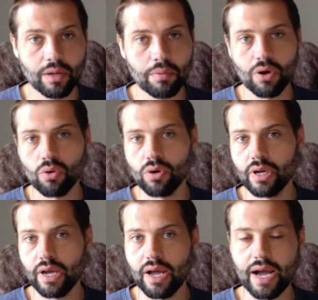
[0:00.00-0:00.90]
aber
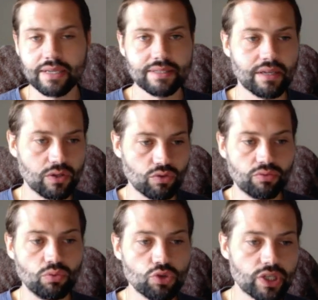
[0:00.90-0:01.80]
auch Achse, also
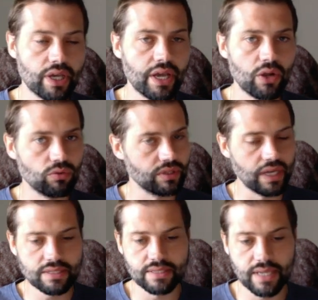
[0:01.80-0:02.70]
für Duschgel und die
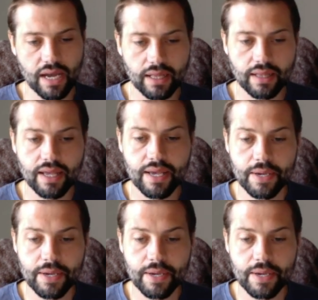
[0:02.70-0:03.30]
ganzen Sachen.